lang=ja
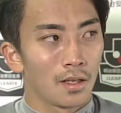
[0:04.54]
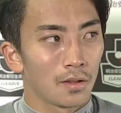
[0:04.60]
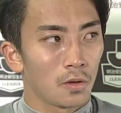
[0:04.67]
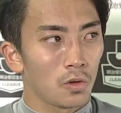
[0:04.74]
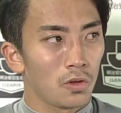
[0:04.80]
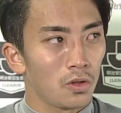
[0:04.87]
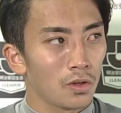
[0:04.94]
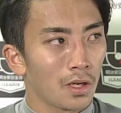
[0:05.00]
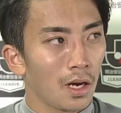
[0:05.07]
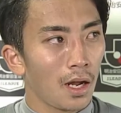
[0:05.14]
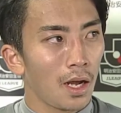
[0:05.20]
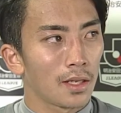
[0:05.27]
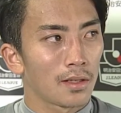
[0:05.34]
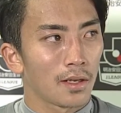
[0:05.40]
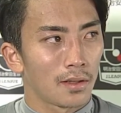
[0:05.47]
途中から
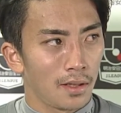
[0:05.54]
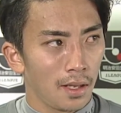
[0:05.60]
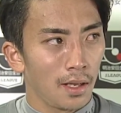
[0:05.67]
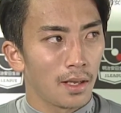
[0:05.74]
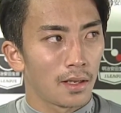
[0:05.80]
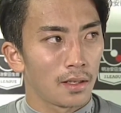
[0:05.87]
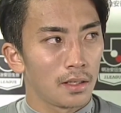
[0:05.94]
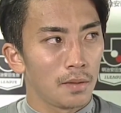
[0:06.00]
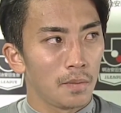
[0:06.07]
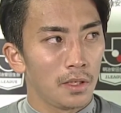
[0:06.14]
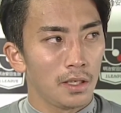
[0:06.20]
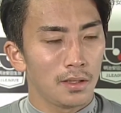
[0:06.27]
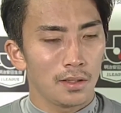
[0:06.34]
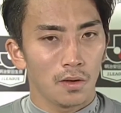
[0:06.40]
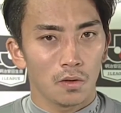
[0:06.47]
入ったんで
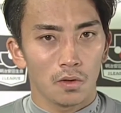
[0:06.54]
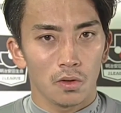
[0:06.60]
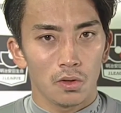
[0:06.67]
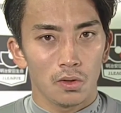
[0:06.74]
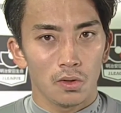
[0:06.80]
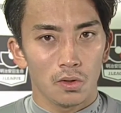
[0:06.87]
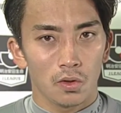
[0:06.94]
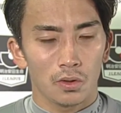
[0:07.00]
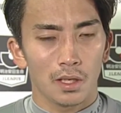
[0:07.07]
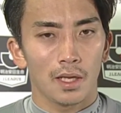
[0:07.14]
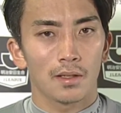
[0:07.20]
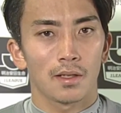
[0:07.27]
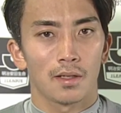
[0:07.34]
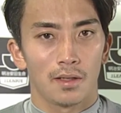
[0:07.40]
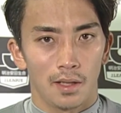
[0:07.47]
2-0という状態
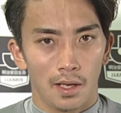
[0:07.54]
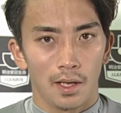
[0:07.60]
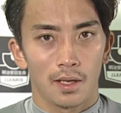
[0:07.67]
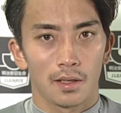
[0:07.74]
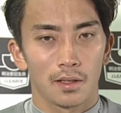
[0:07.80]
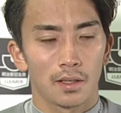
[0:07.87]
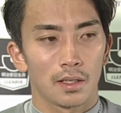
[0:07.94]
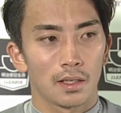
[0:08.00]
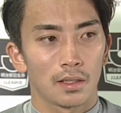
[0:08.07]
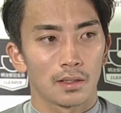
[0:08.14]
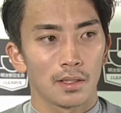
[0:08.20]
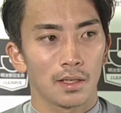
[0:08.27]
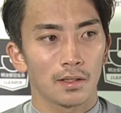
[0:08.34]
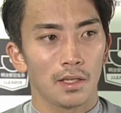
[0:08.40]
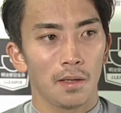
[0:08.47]
だったんで
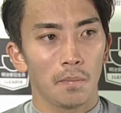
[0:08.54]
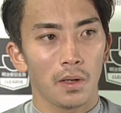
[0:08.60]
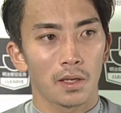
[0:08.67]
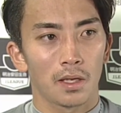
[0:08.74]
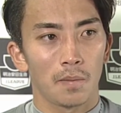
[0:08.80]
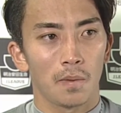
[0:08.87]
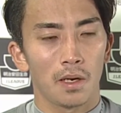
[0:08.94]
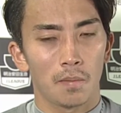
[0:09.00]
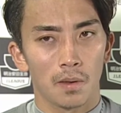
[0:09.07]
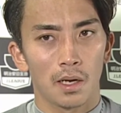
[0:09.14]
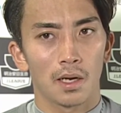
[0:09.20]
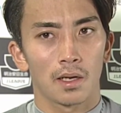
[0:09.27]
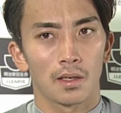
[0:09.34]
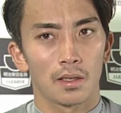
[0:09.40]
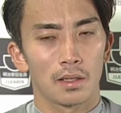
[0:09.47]
3点目決めれ
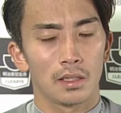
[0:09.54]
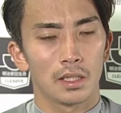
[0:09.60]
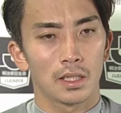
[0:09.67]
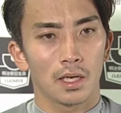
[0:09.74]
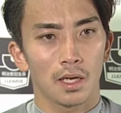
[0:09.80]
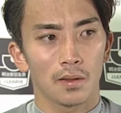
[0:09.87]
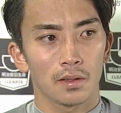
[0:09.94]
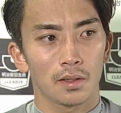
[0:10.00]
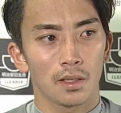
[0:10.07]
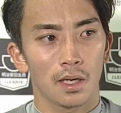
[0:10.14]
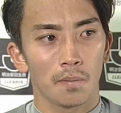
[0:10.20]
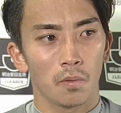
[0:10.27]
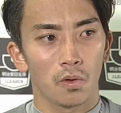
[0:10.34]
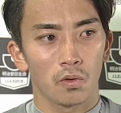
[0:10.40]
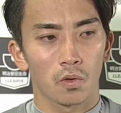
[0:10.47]
ば時間
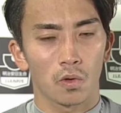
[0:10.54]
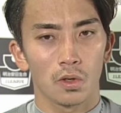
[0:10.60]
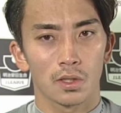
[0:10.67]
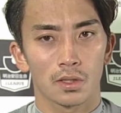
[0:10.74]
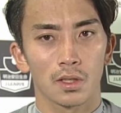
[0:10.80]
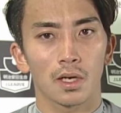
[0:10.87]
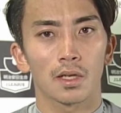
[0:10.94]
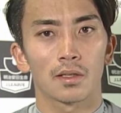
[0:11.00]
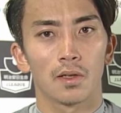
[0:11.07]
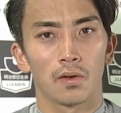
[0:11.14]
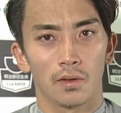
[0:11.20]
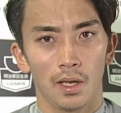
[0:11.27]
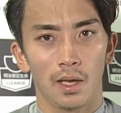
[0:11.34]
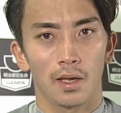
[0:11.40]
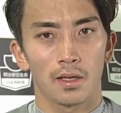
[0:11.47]
がもう残り少なかった
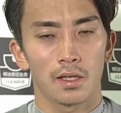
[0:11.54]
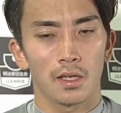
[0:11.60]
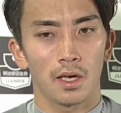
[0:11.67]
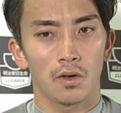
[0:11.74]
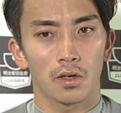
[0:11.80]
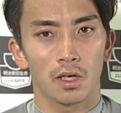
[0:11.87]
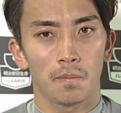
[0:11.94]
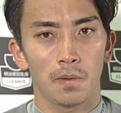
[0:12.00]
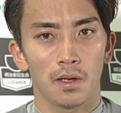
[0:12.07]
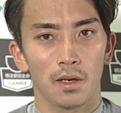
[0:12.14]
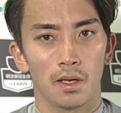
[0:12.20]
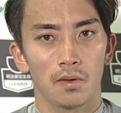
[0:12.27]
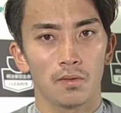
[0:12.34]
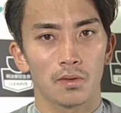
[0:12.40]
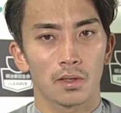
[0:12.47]
ので試合を決め
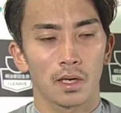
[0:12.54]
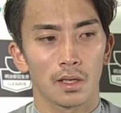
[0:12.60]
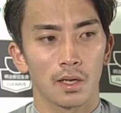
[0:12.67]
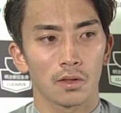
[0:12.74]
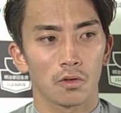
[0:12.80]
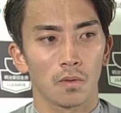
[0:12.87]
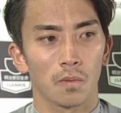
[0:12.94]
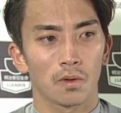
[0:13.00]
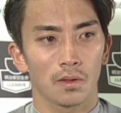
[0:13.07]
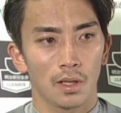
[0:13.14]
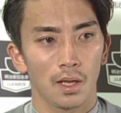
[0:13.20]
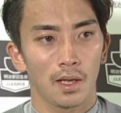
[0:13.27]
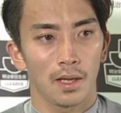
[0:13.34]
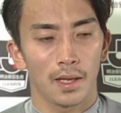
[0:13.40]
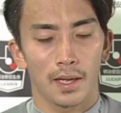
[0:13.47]
れるかなと思っ
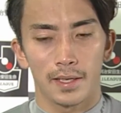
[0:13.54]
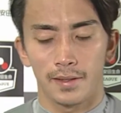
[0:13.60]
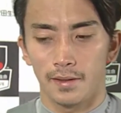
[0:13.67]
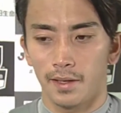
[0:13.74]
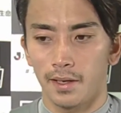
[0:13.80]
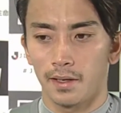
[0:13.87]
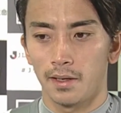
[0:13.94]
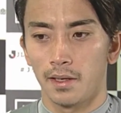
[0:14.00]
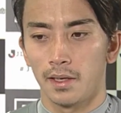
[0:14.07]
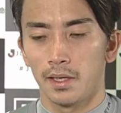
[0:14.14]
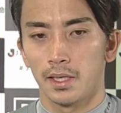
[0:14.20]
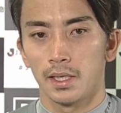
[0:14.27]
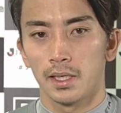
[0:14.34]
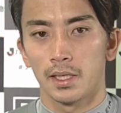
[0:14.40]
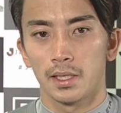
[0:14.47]
て入って、
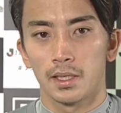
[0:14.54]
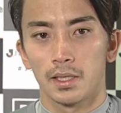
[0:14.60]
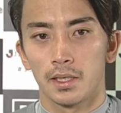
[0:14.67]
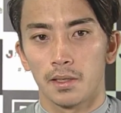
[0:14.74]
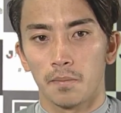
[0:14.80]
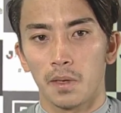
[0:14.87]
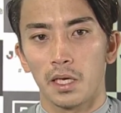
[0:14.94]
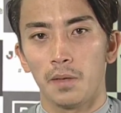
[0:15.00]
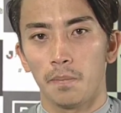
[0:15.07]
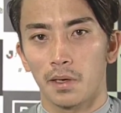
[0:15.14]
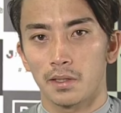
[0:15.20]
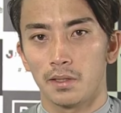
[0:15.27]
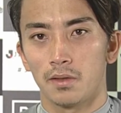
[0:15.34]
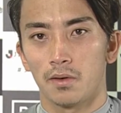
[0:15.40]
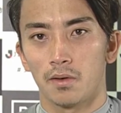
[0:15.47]
まあ、いい
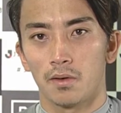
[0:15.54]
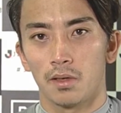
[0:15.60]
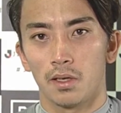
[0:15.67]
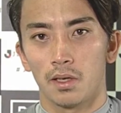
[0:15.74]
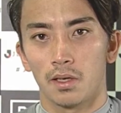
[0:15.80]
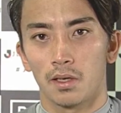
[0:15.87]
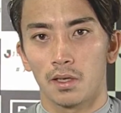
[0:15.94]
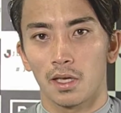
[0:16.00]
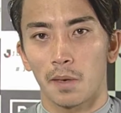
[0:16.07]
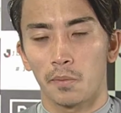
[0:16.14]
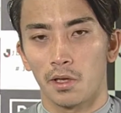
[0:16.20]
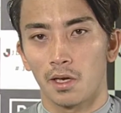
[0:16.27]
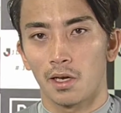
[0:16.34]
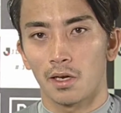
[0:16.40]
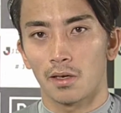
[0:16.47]
パスを
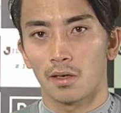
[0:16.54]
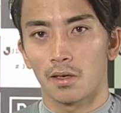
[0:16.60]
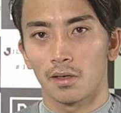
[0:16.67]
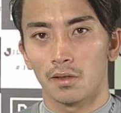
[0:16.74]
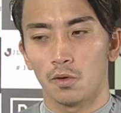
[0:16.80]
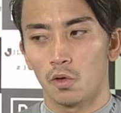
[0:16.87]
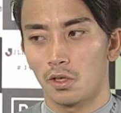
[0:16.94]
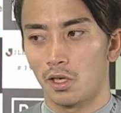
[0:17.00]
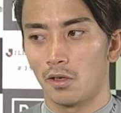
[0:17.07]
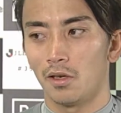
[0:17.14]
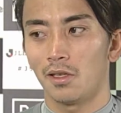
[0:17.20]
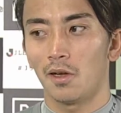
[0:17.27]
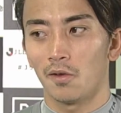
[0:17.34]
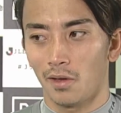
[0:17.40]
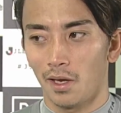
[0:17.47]
キャプテンが通してく
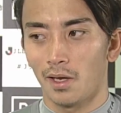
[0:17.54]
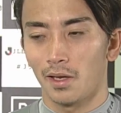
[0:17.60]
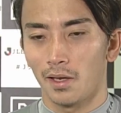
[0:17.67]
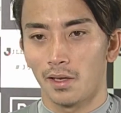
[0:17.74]
れたので